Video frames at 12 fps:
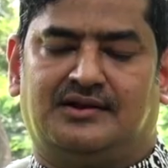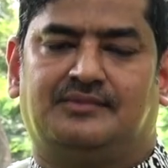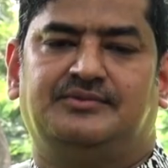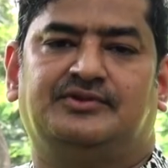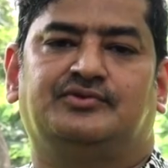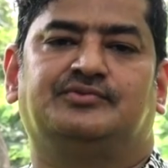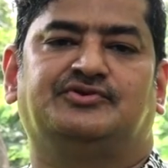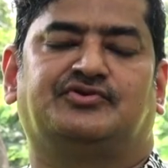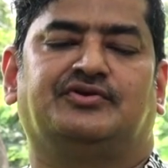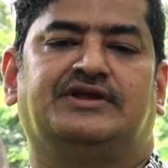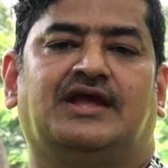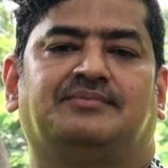নানাবিধ
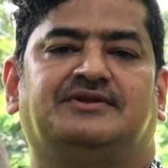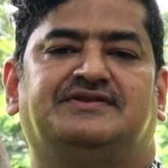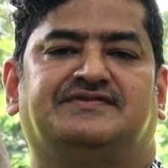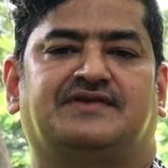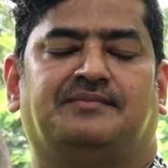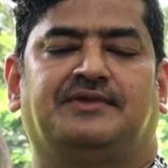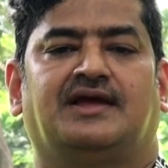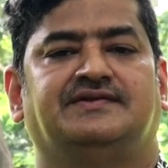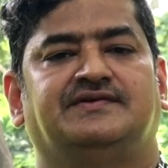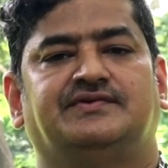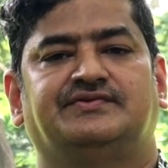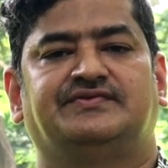বিষয় নিয়ে আপনাদের সামনে
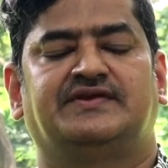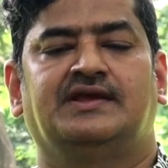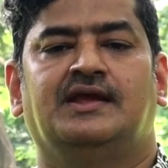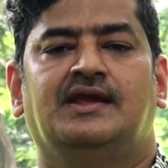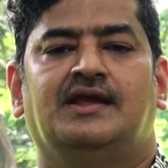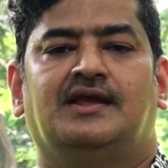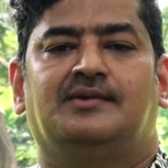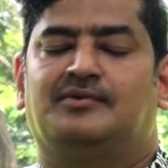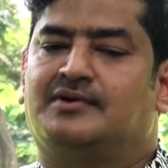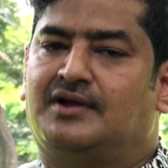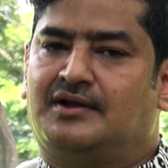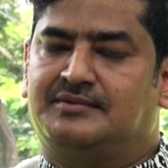হাজির হচ্ছি
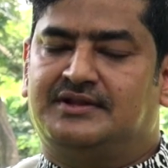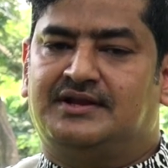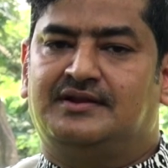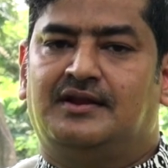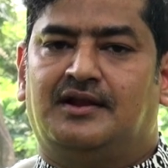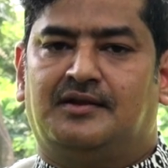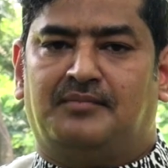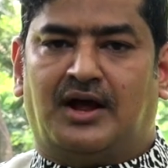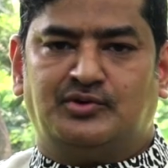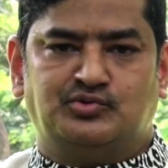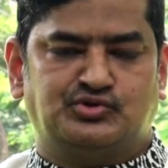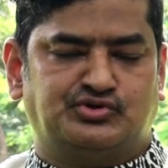এবং আমাদের
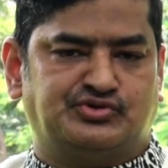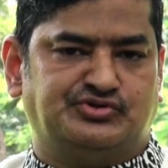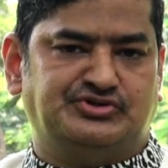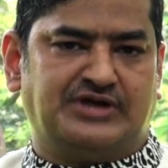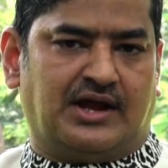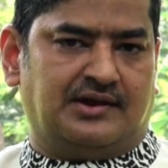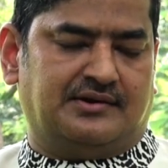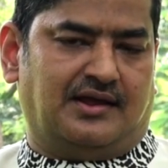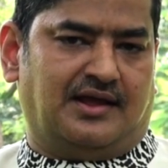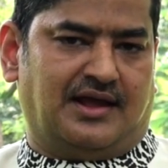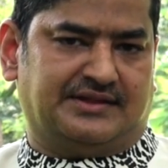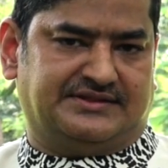মানুষ যার
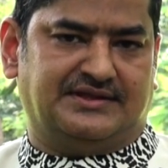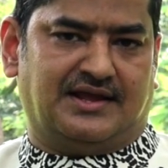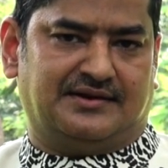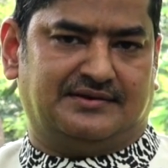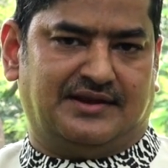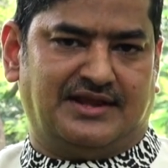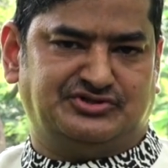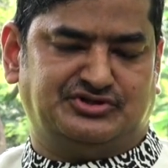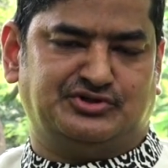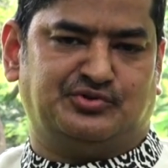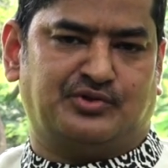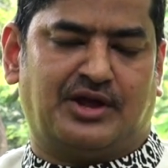হাতিয়ার এই
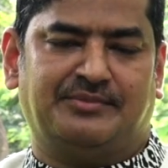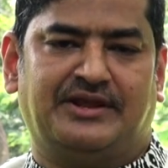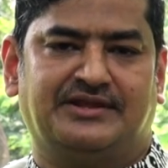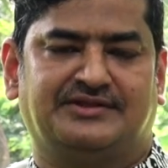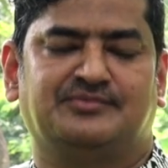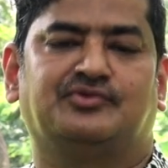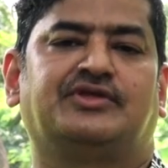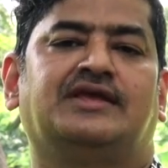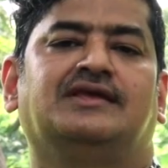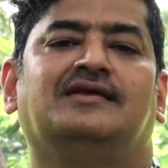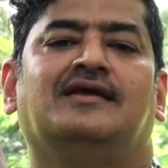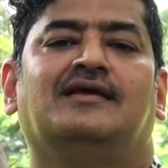শিরোনামে
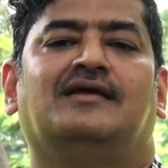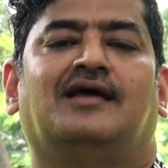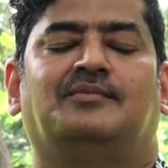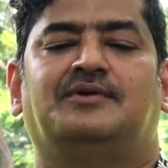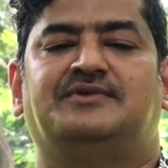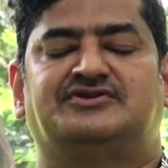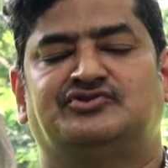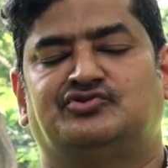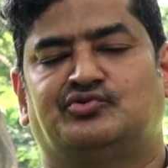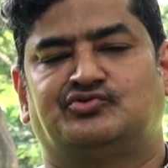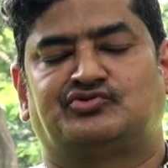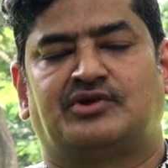ইতিমধ্যেই আমরা বেশ
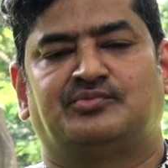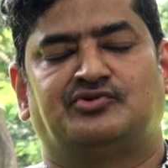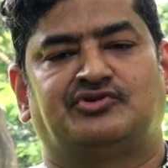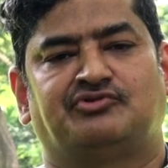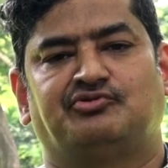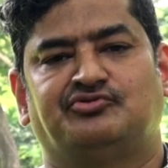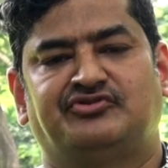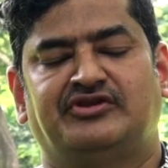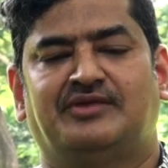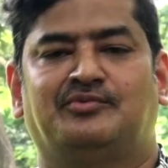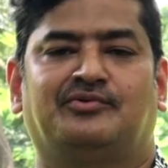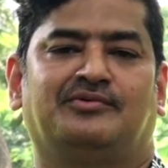কিছু অনুষ্ঠান প্রচার করছি
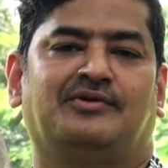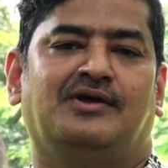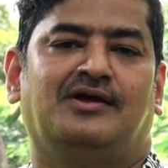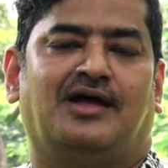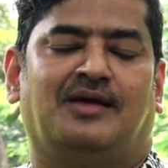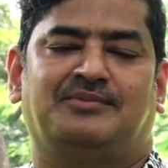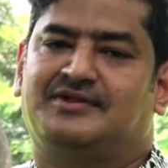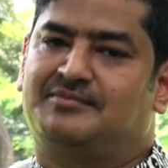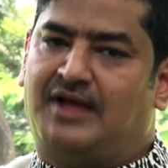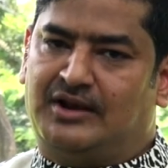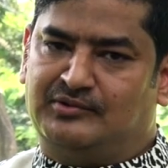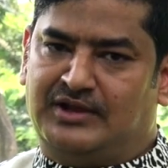এবং আপনাদের
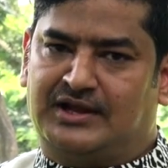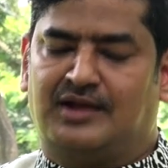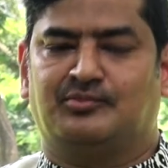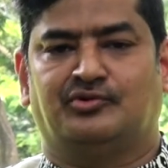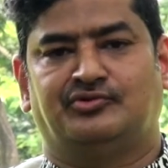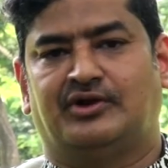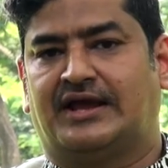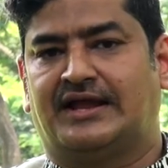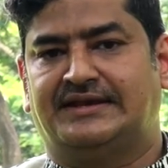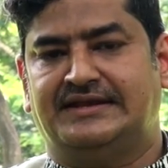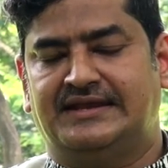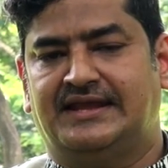ভালো লাগা মন্দ
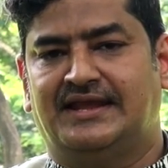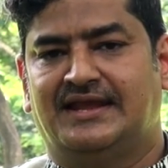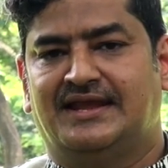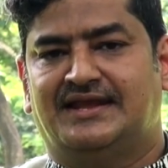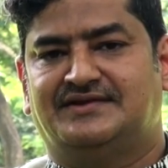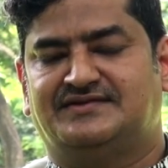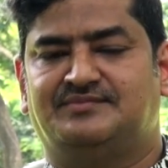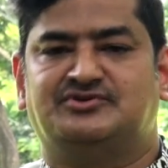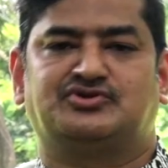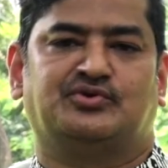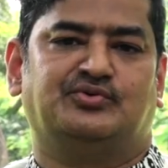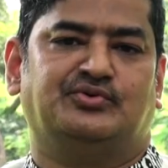লাগা নিয়ে সেই
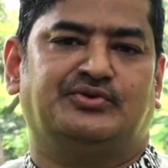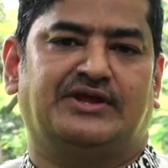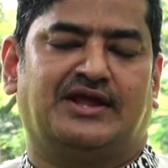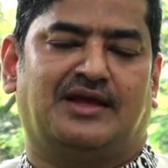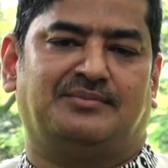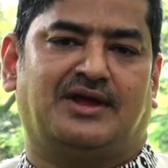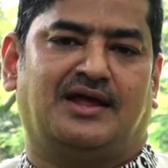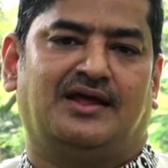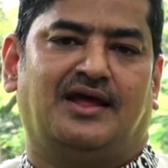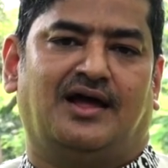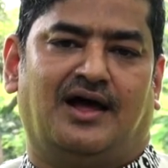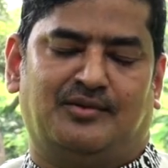বিষয়গুলো নিয়ে আমরা
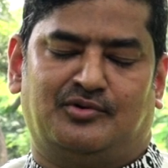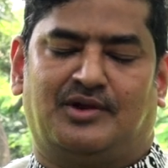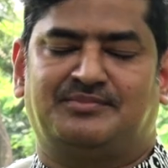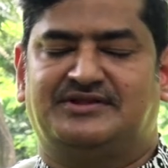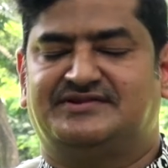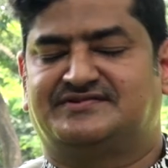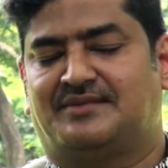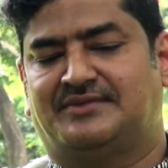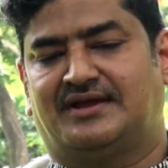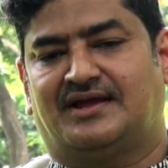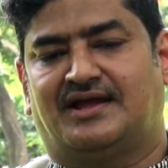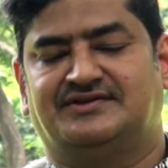আবার আপনাদের
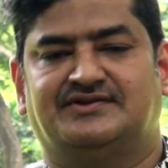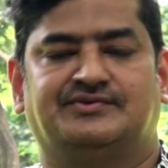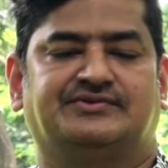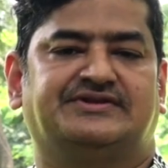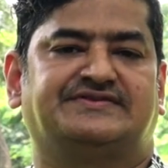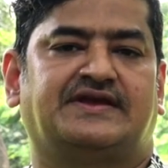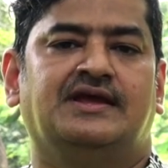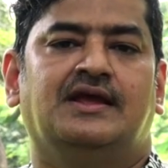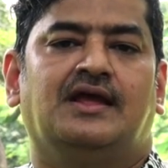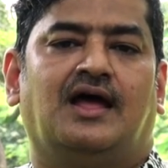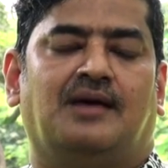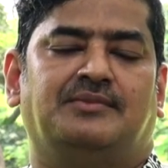সামনে হাজির হতে চাই
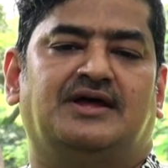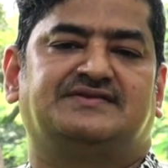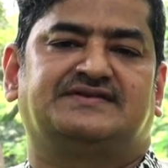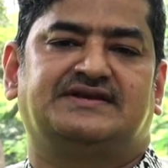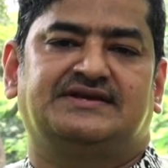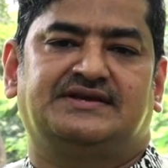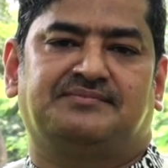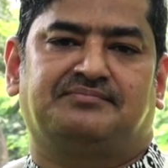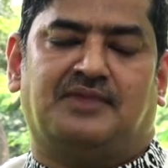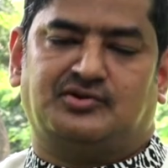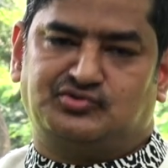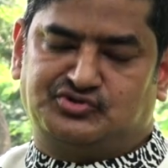আমরা আজকে
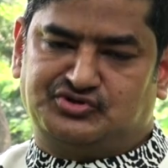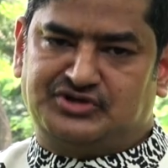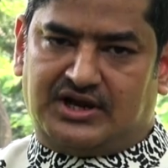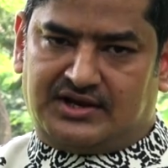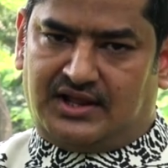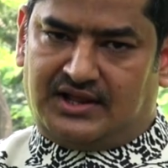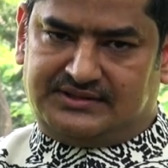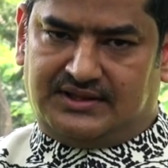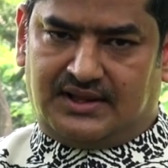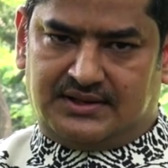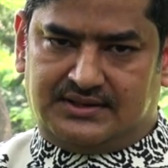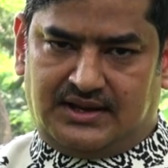মানুষ যার
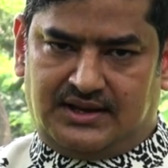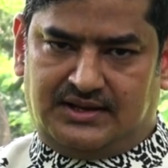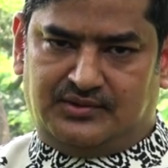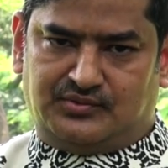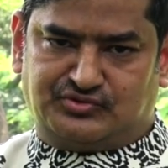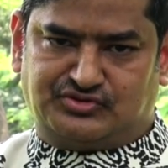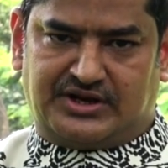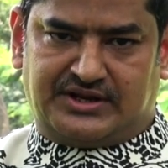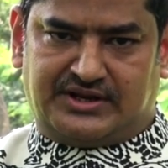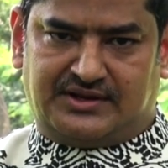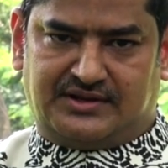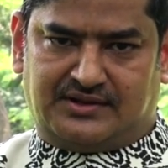হাতিয়ার এই
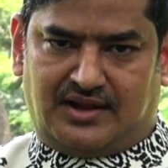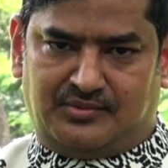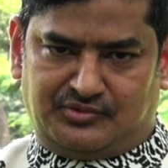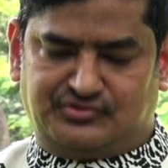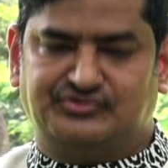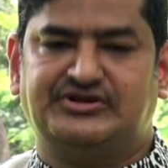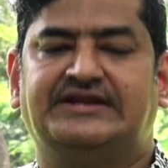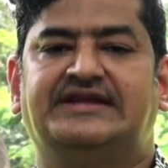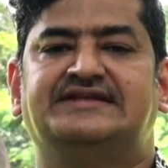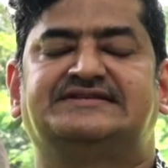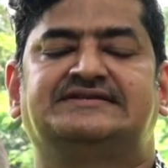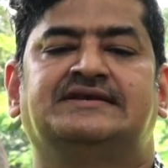অনুষ্ঠানে আমন্ত্রণ
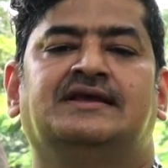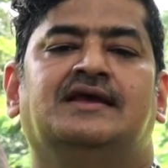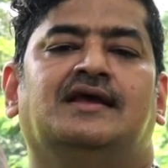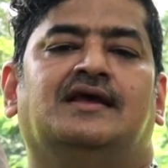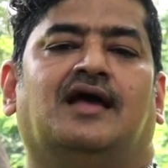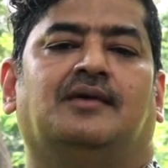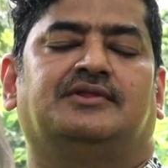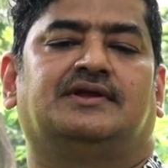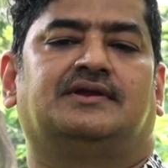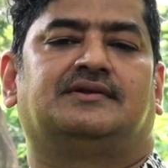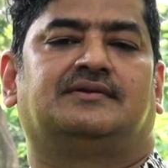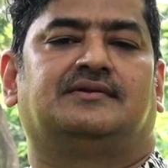জানিয়েছি
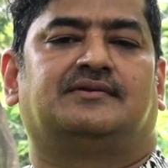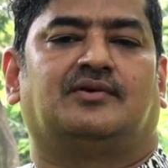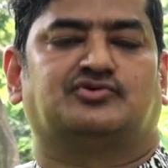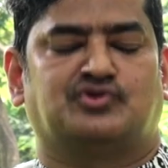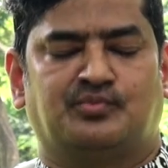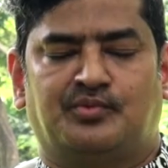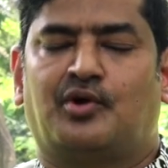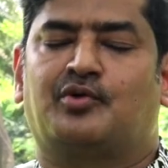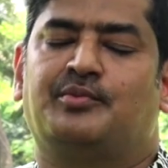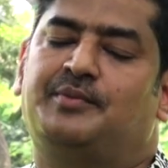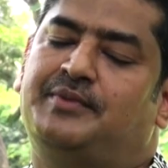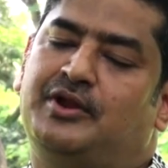আমাদের অসম্ভব
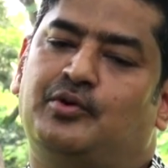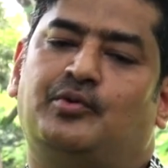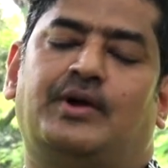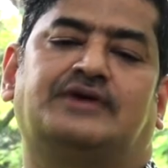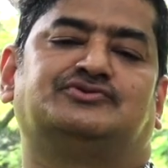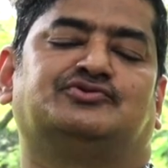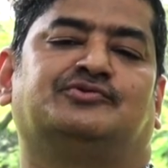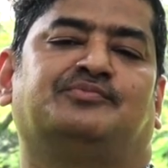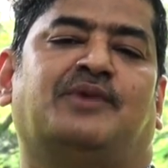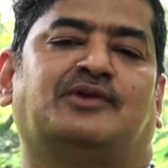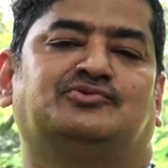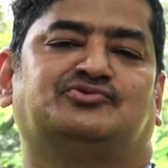রকমের প্রিয় একজন
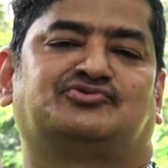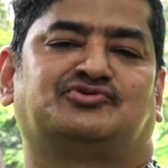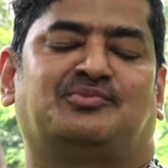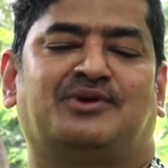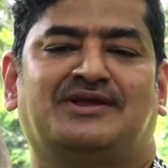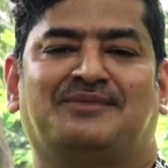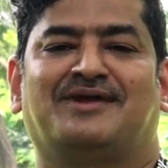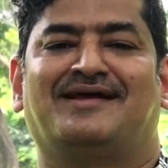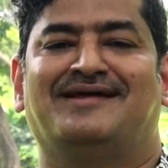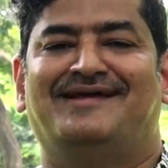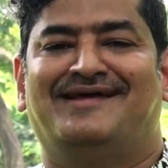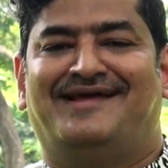মানুষ সবাই আমরা
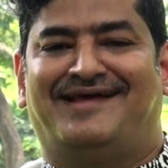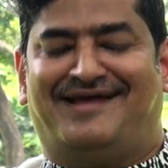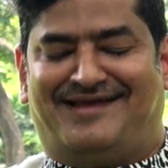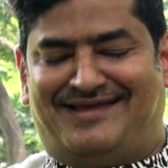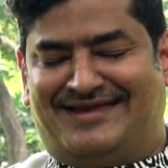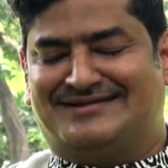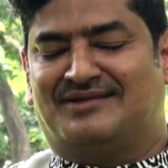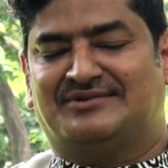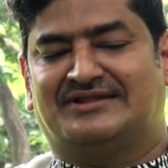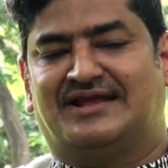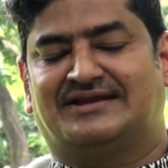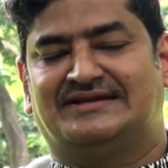এক
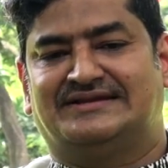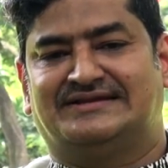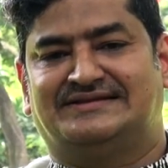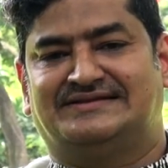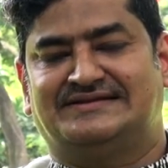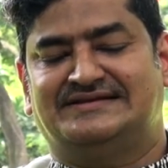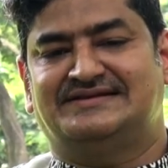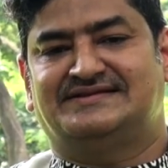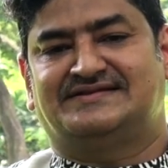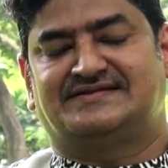নামে তাকে চিনি